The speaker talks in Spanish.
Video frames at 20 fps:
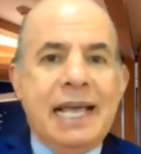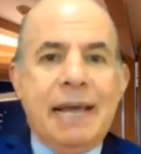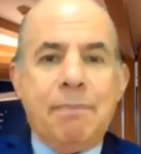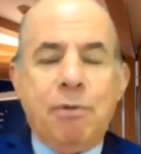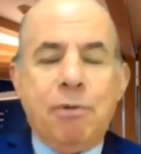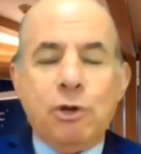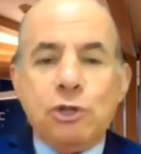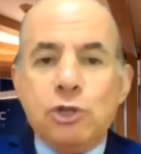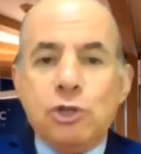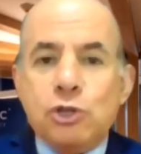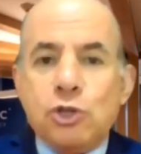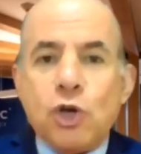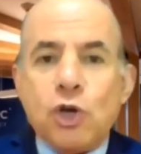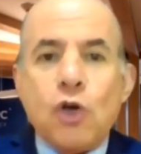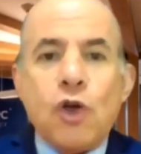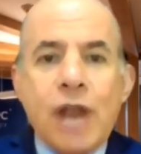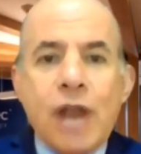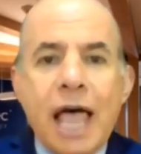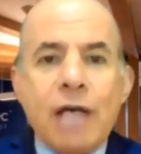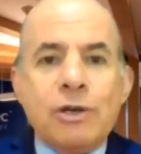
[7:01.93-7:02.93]
Por
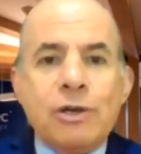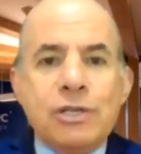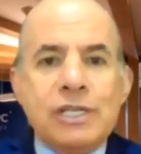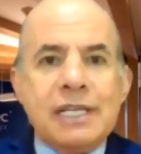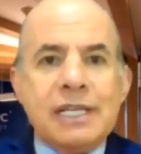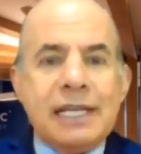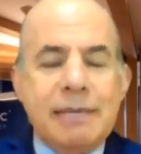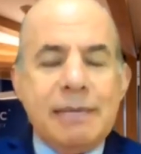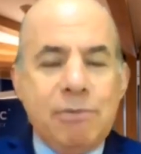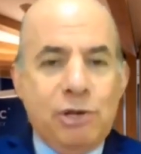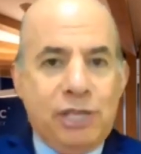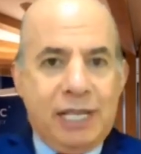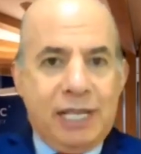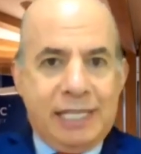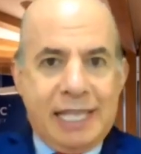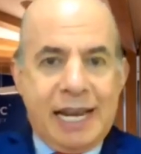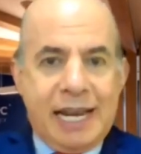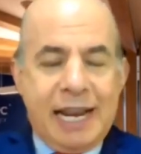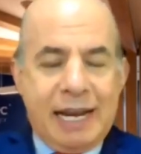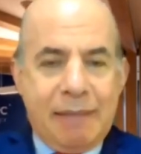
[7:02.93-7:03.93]
todos lados, Inmunotech
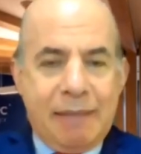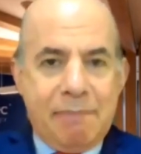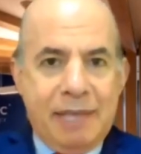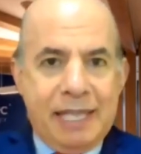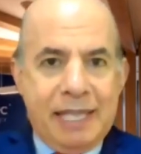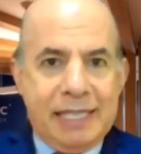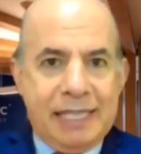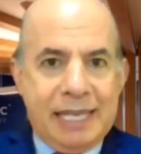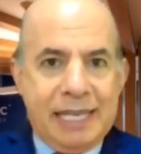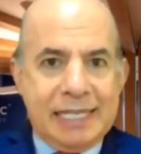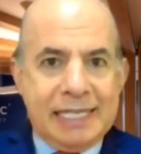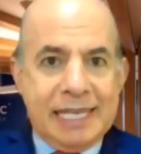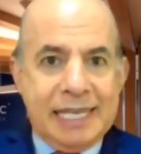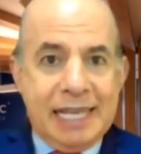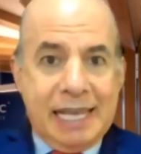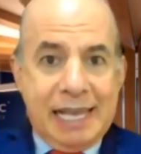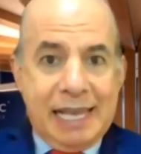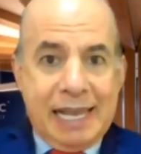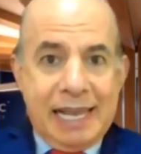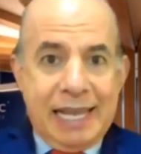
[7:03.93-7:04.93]
tiene herramientas
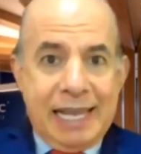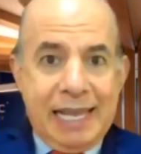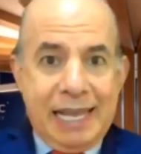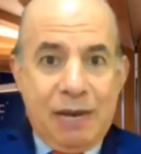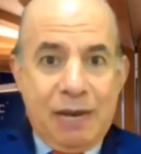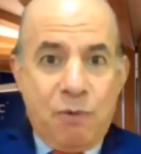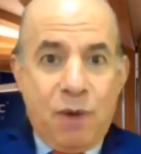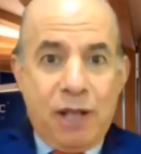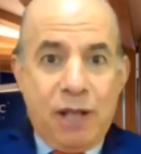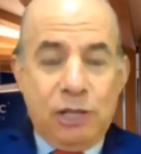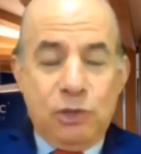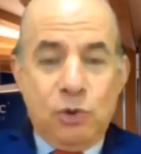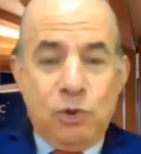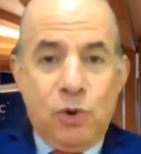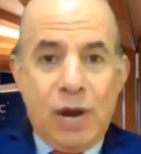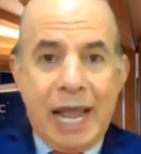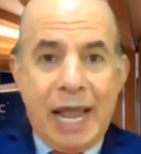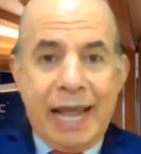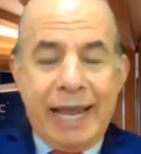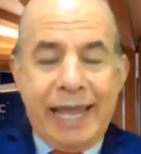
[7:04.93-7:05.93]
y
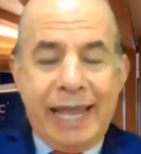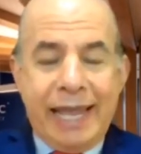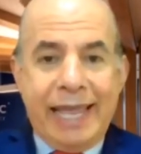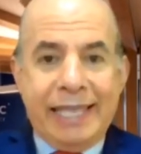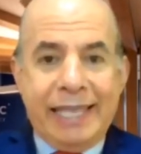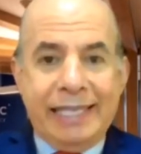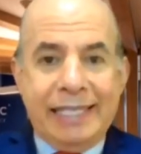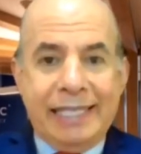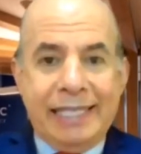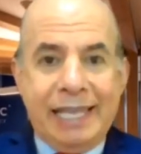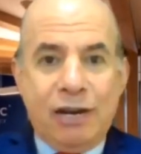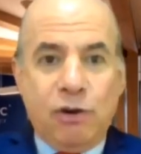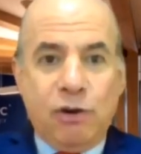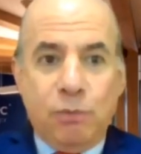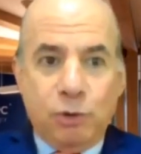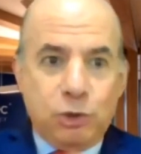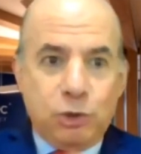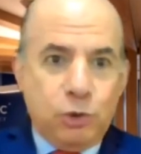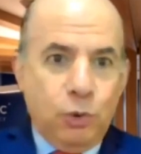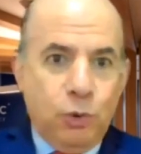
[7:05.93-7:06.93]
cuando la gente
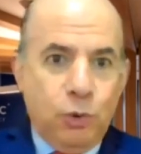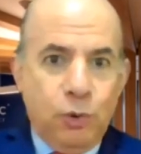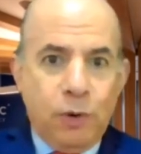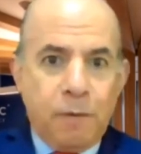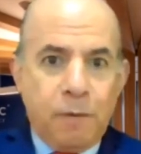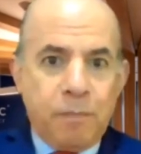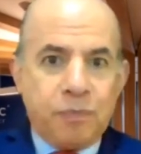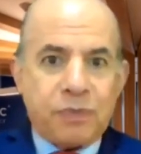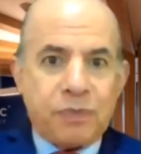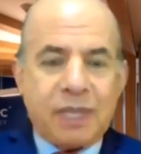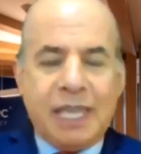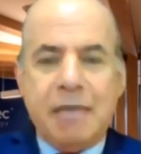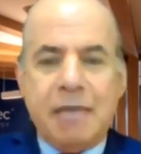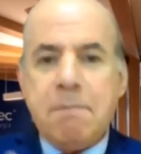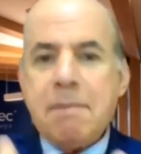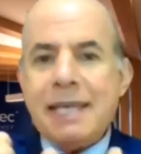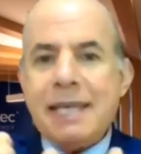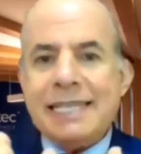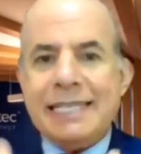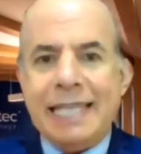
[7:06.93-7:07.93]
como tú
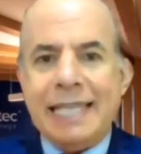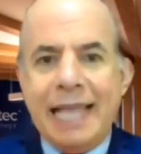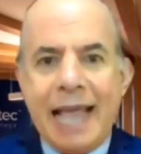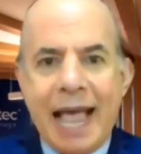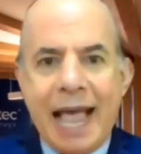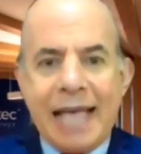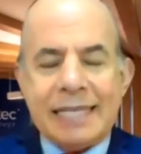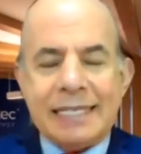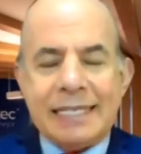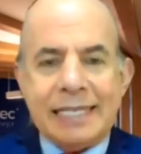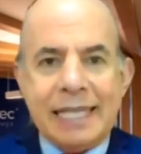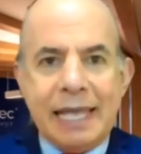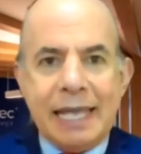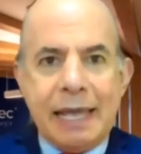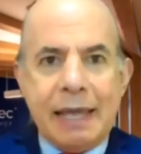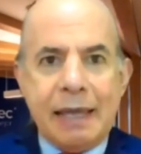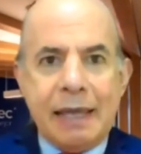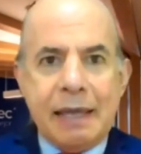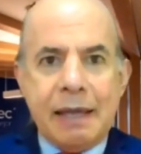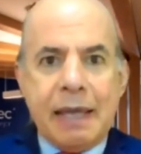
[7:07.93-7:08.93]

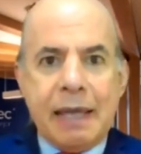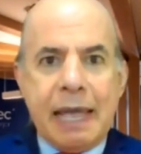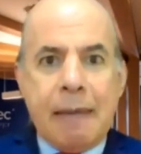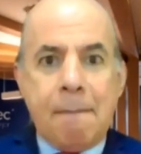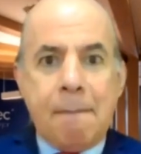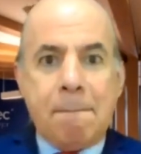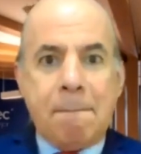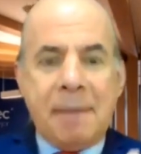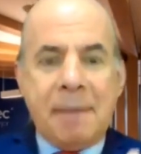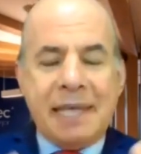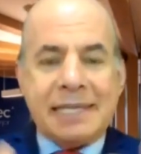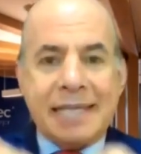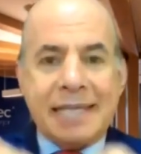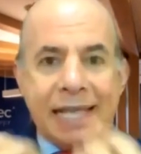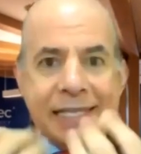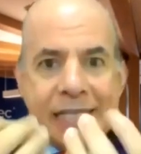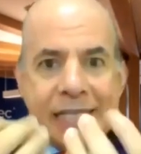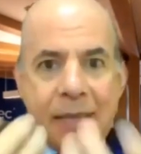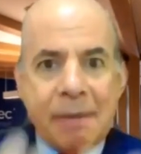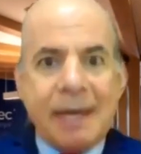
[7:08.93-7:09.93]
investigaste,
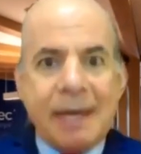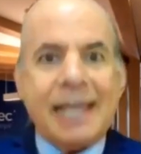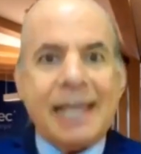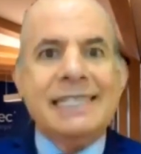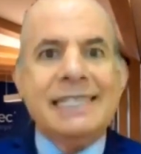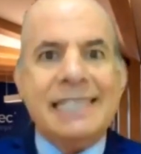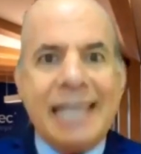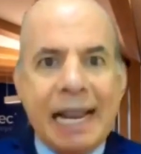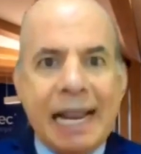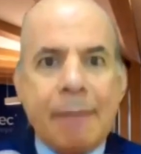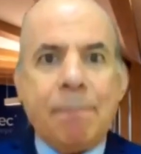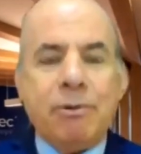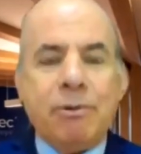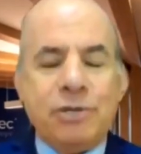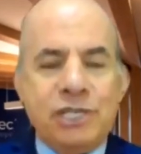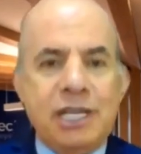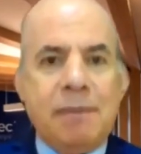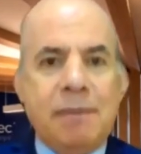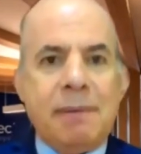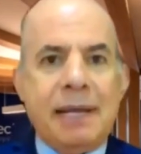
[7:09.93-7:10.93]
empezaste a ver que sí era
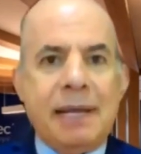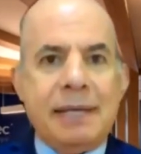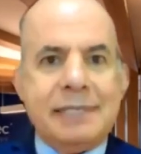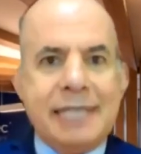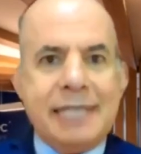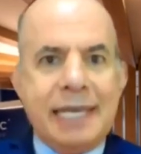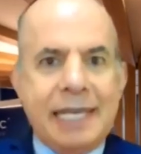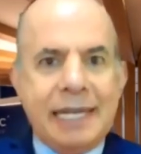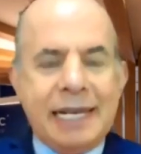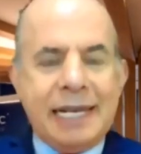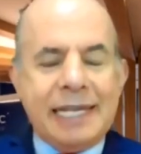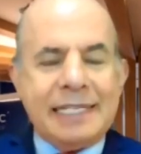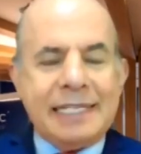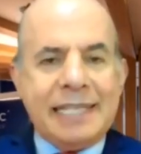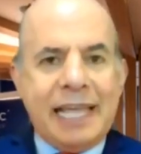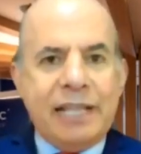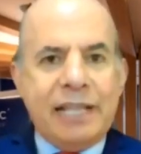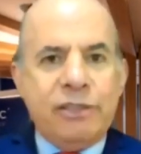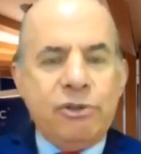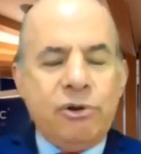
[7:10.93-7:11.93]
posible seguir
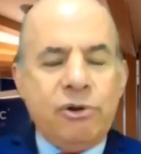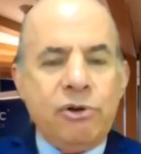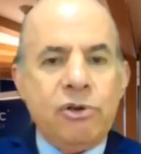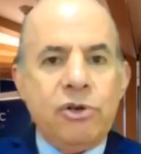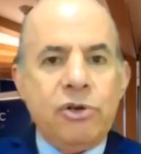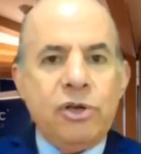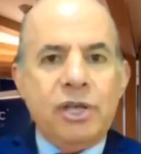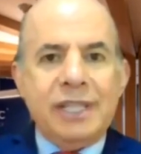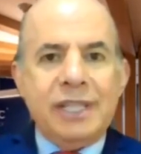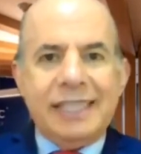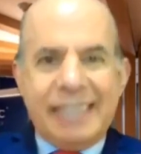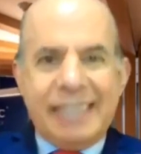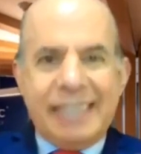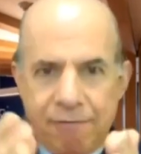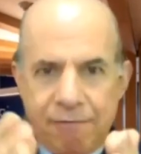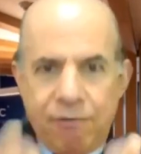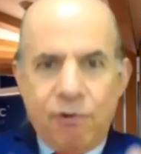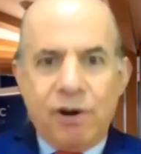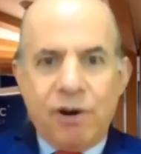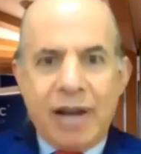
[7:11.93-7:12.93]
creciendo, te
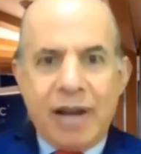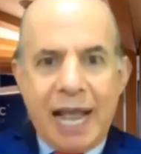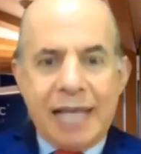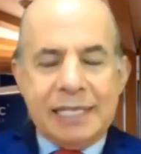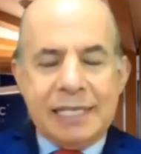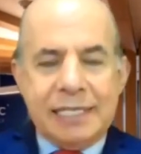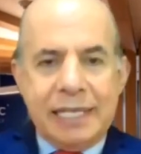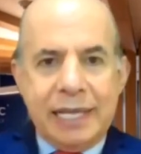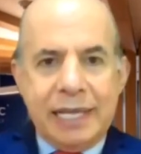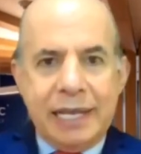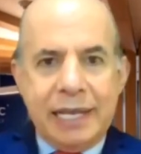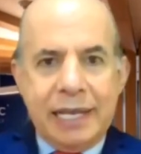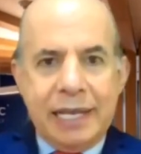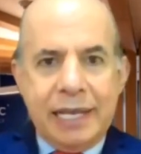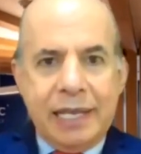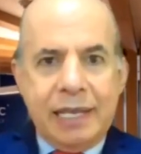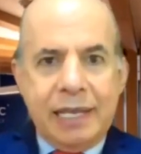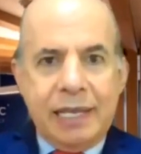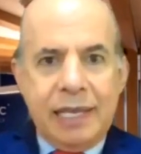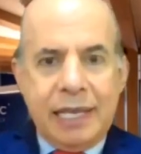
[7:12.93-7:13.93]
enfocaste
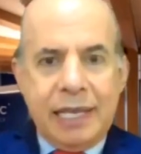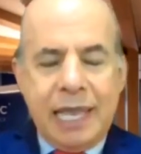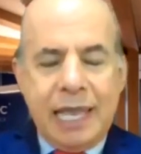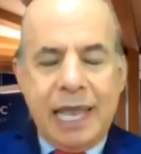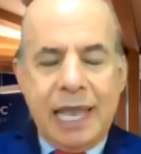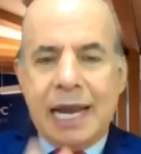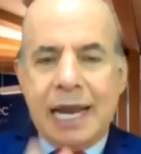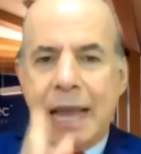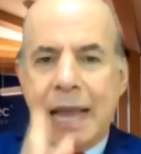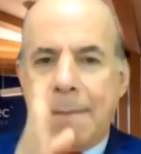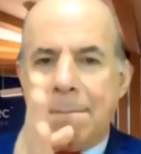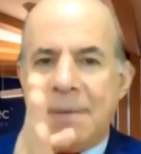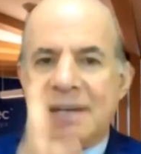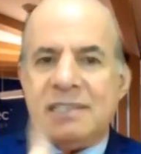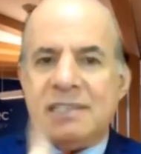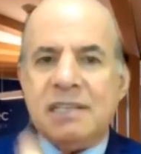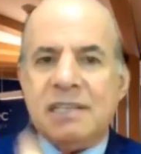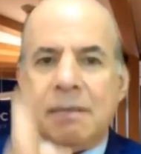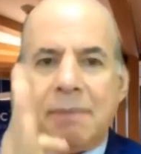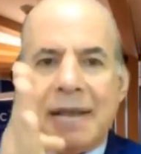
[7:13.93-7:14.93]
y la
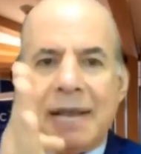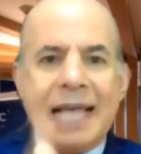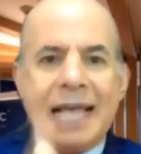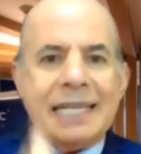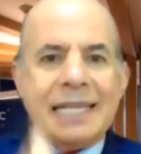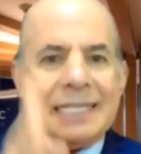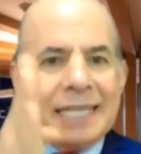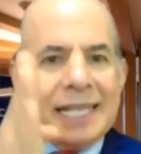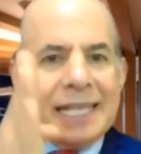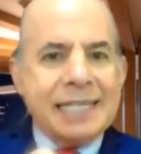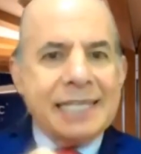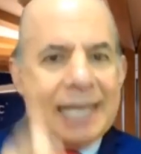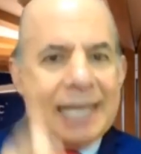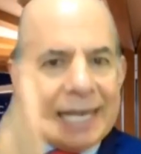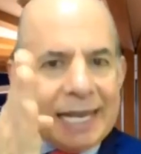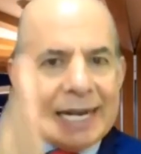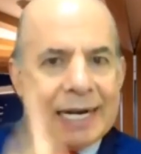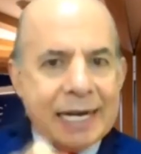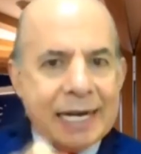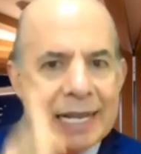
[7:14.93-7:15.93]
perseverancia de
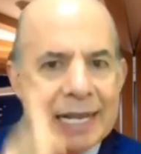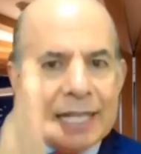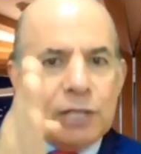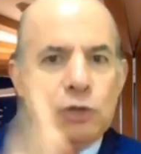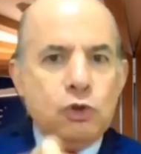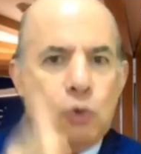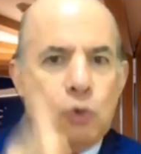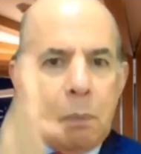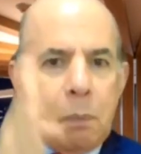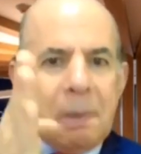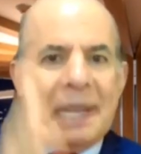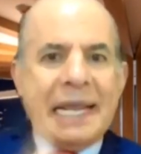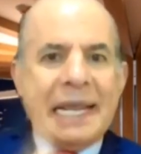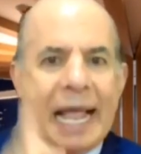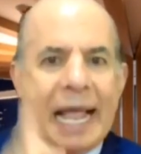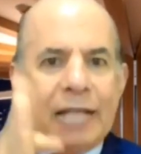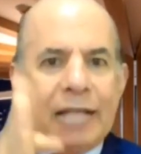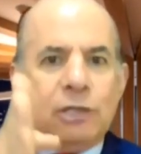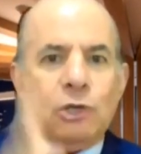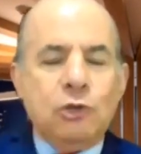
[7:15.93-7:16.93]
seguir
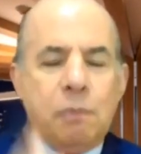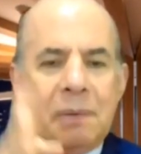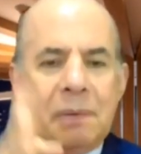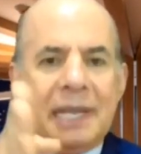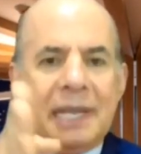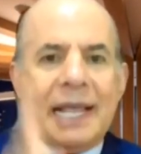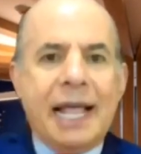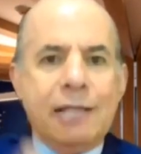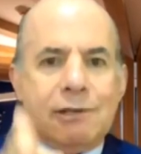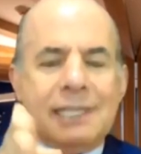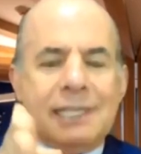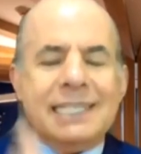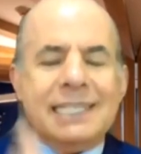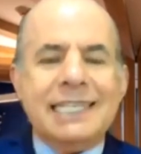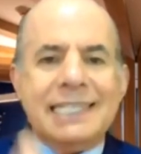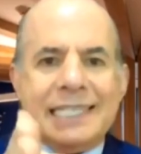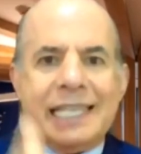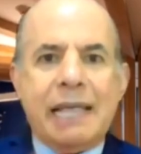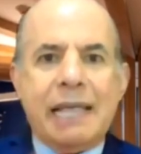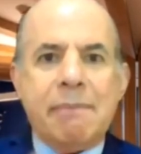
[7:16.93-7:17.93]
duplicando, duplicando el
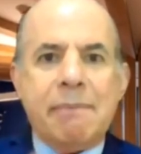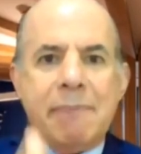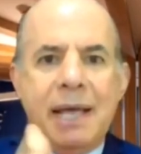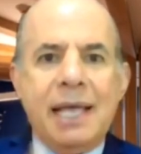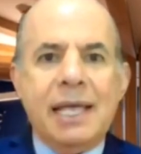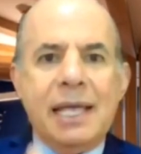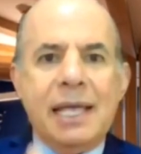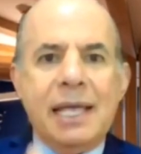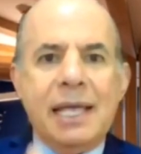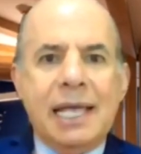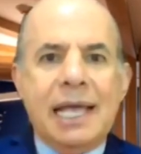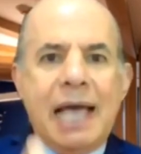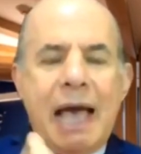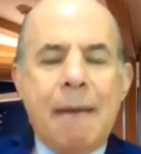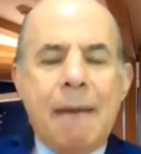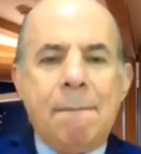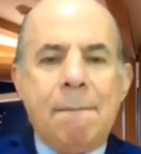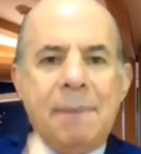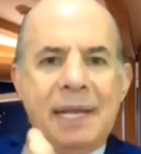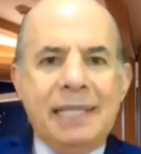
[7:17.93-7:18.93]
sistema,
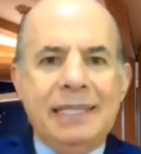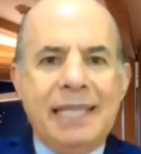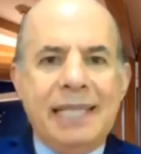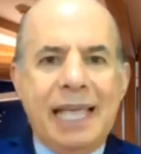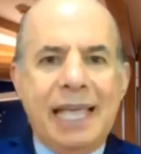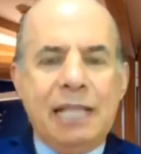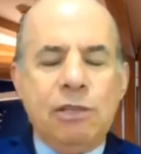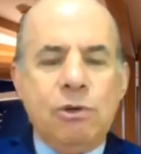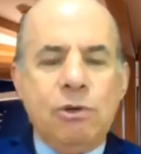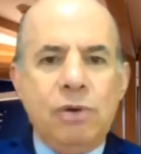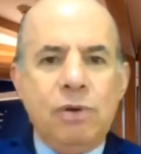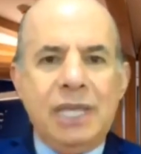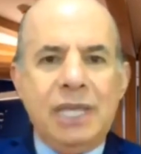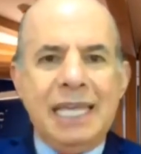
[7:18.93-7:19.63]
aprendiendo.